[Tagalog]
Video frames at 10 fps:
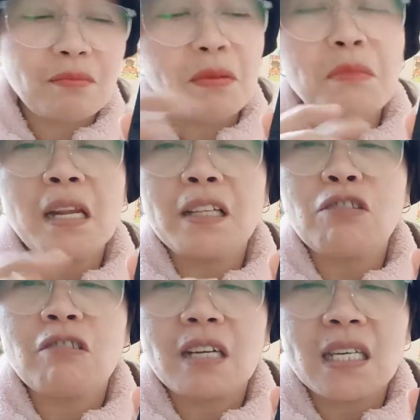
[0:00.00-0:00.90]
bibilin
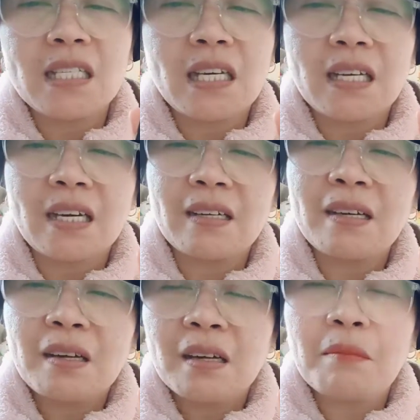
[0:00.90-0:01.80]
kong casing niya.
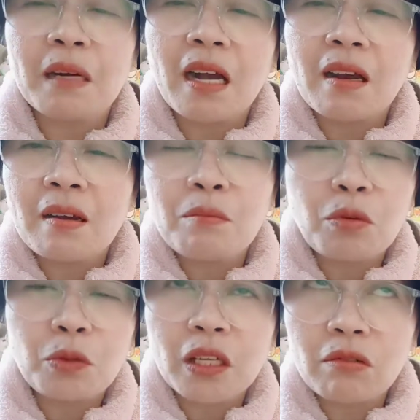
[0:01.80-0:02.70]
Mag
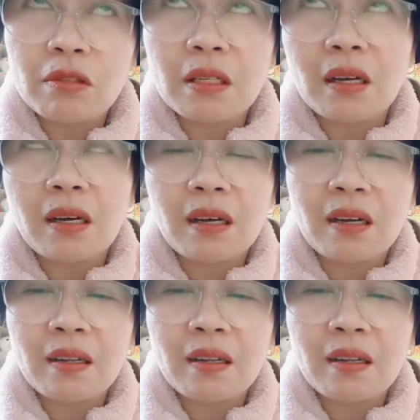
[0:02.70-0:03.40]
pupunta ako sa